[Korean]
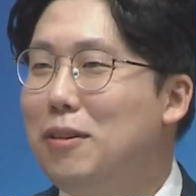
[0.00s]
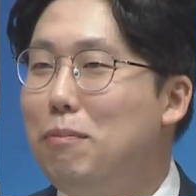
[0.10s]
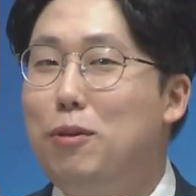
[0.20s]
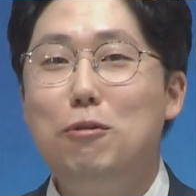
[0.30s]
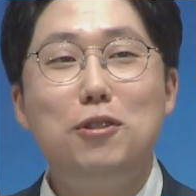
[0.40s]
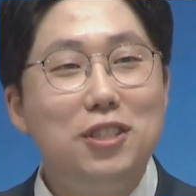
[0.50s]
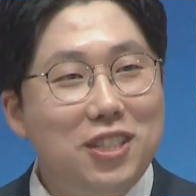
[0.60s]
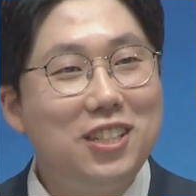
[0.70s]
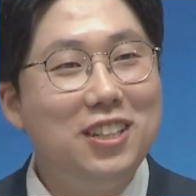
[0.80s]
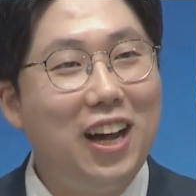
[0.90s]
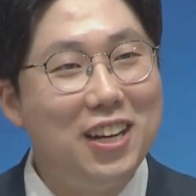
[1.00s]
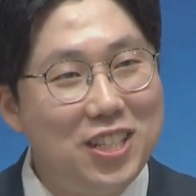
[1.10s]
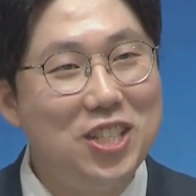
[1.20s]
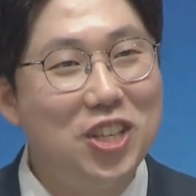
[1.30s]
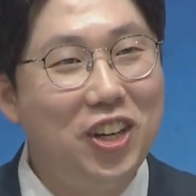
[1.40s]
비웃으시는 거
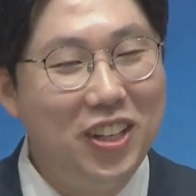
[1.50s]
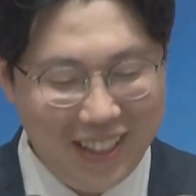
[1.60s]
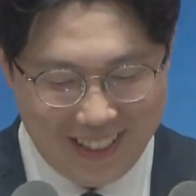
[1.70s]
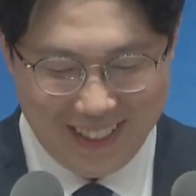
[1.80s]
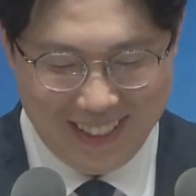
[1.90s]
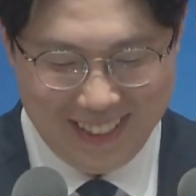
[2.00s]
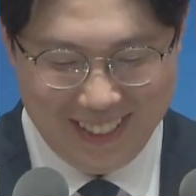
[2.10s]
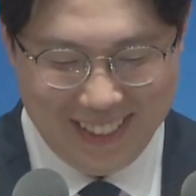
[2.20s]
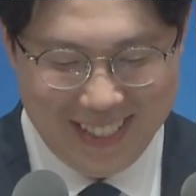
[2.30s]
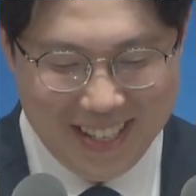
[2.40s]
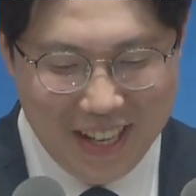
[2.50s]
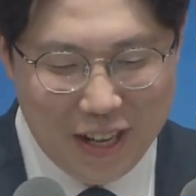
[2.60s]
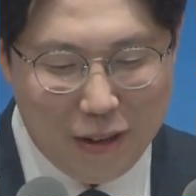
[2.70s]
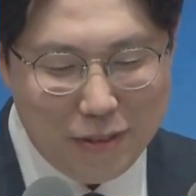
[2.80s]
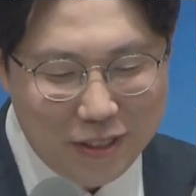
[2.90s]
아니시죠?
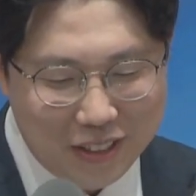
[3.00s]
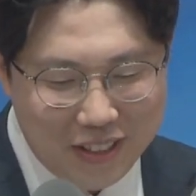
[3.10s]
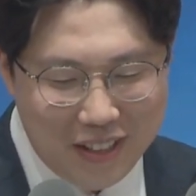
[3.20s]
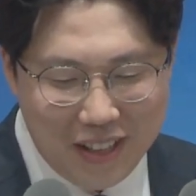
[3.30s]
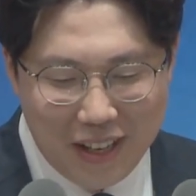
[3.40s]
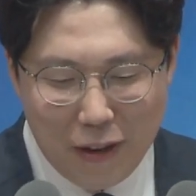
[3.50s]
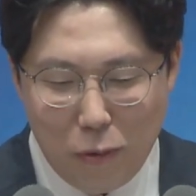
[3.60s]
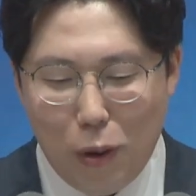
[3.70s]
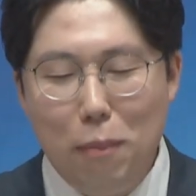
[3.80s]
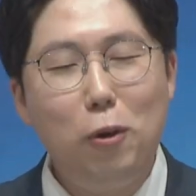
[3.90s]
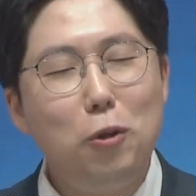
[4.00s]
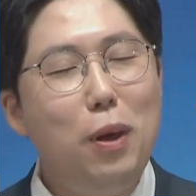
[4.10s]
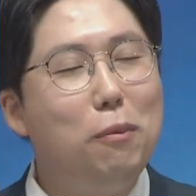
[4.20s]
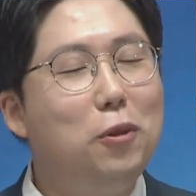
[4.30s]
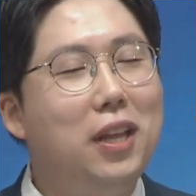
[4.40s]
여러분, 이 외모도
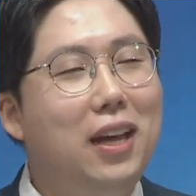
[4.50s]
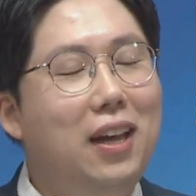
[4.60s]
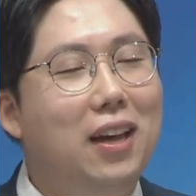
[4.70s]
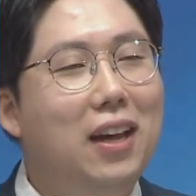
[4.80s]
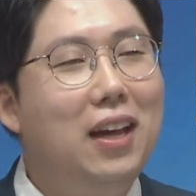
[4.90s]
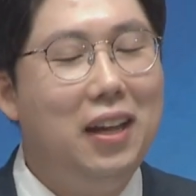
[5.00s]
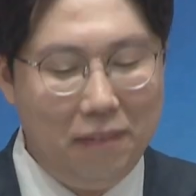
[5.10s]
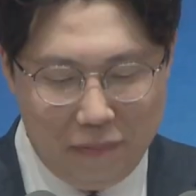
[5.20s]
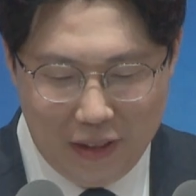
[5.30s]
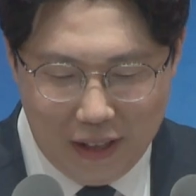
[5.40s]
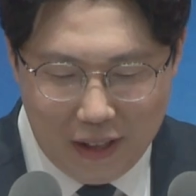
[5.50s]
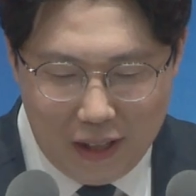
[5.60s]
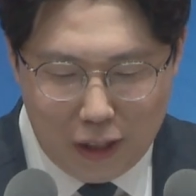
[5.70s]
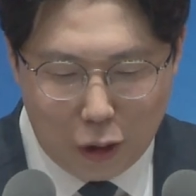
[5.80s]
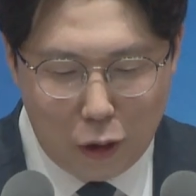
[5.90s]
외모인데
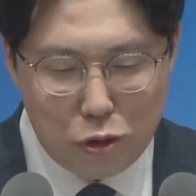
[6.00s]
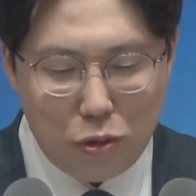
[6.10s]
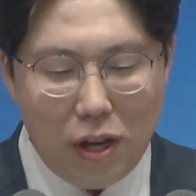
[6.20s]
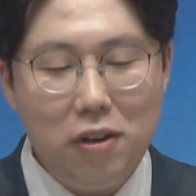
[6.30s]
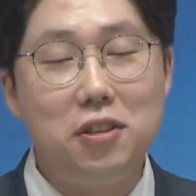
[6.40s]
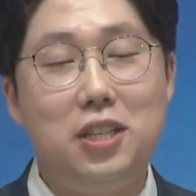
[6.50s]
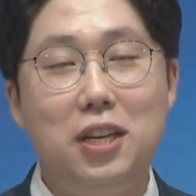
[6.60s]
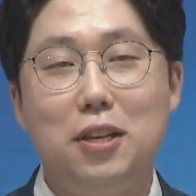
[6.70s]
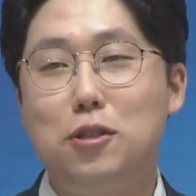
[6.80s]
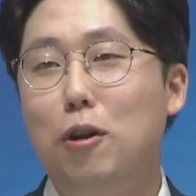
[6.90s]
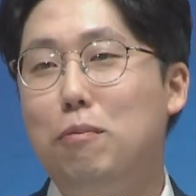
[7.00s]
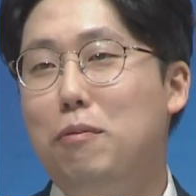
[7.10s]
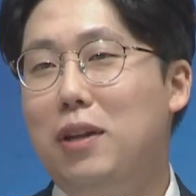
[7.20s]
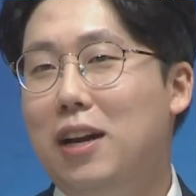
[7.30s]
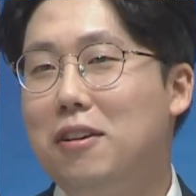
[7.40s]
더 중요한 것이
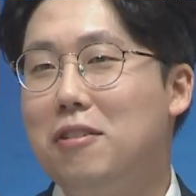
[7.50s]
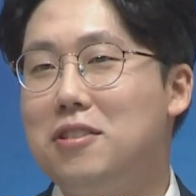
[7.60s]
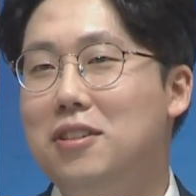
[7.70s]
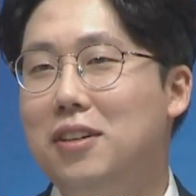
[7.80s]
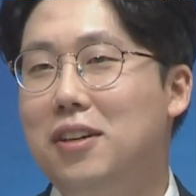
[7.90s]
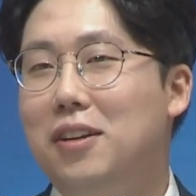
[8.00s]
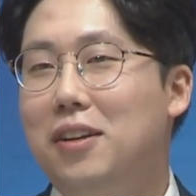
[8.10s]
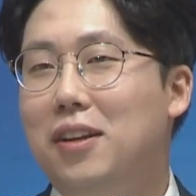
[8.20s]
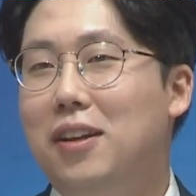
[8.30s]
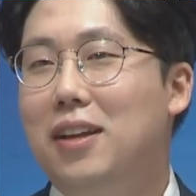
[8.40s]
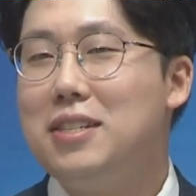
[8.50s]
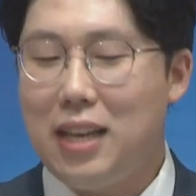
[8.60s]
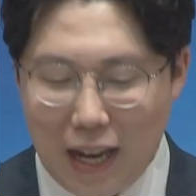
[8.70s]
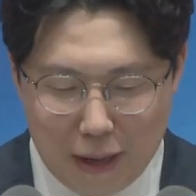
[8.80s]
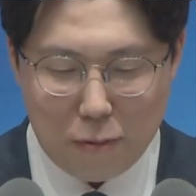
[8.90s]
성품이라는 것을
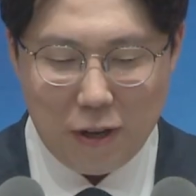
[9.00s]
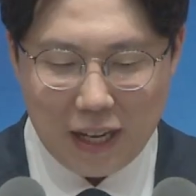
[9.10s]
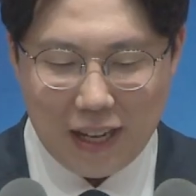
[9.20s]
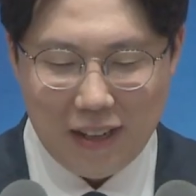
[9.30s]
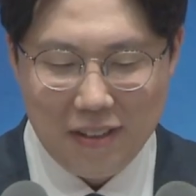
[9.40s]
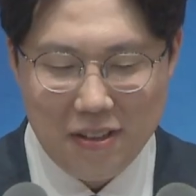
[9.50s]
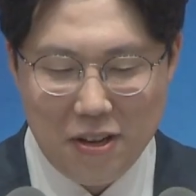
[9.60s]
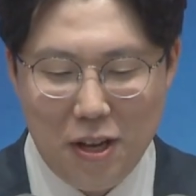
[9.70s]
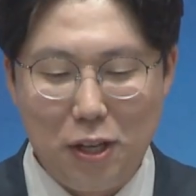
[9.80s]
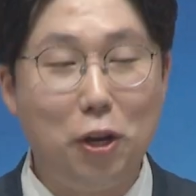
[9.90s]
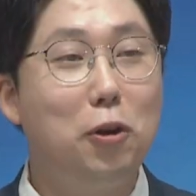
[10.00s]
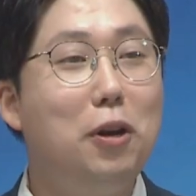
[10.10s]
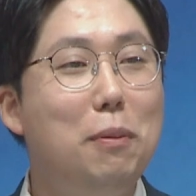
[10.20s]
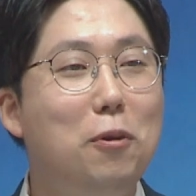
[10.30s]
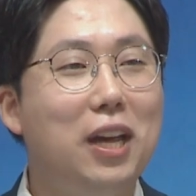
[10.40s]
살아보니까,
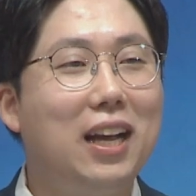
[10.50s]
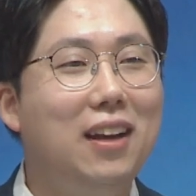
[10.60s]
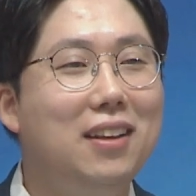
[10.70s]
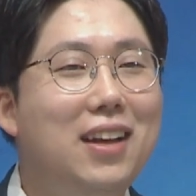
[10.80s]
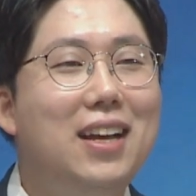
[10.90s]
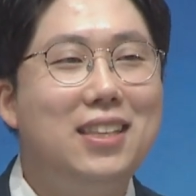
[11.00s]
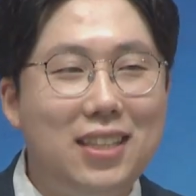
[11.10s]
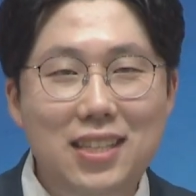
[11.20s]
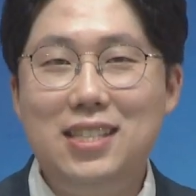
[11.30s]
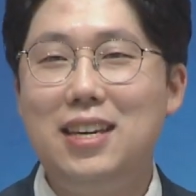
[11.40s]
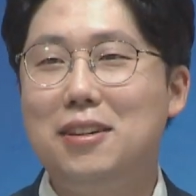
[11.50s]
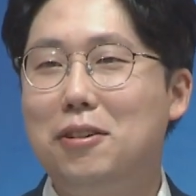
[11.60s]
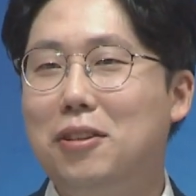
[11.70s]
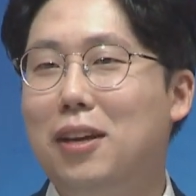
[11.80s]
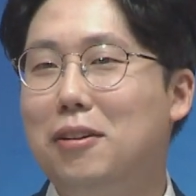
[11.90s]
결혼해보니까 진짜
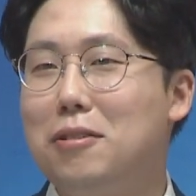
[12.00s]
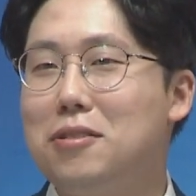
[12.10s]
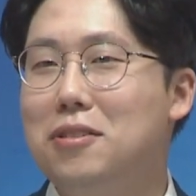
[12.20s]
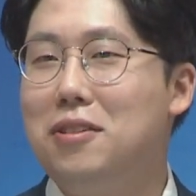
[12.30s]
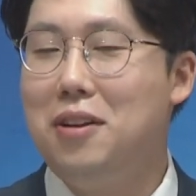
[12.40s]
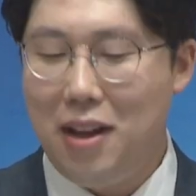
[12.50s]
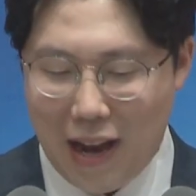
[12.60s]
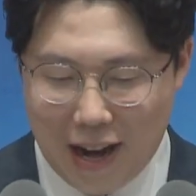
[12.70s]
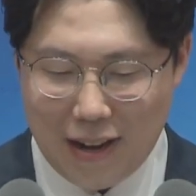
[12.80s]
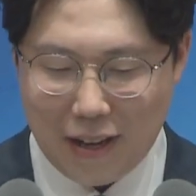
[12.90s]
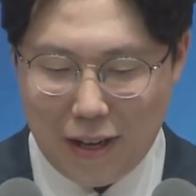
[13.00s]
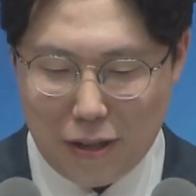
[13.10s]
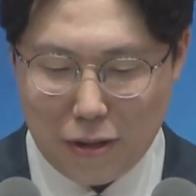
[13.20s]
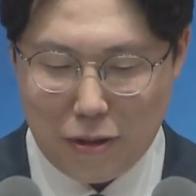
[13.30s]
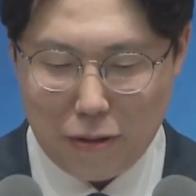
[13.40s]
그렇다는 것을 알게
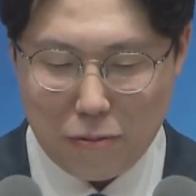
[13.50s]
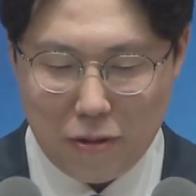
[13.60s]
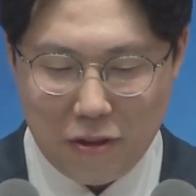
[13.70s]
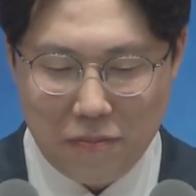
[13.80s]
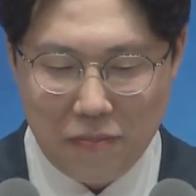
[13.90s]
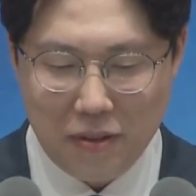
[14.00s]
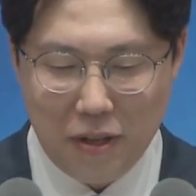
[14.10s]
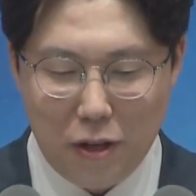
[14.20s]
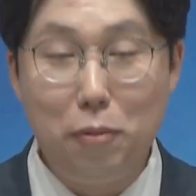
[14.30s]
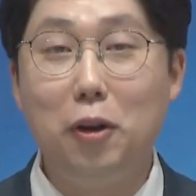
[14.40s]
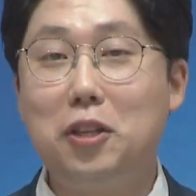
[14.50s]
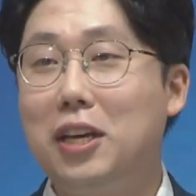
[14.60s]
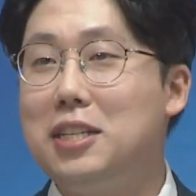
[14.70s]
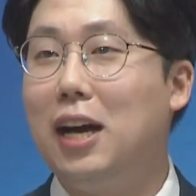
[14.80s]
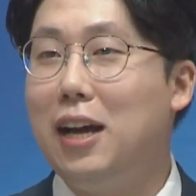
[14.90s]
되더라고요. 여러분, 어떻게 제가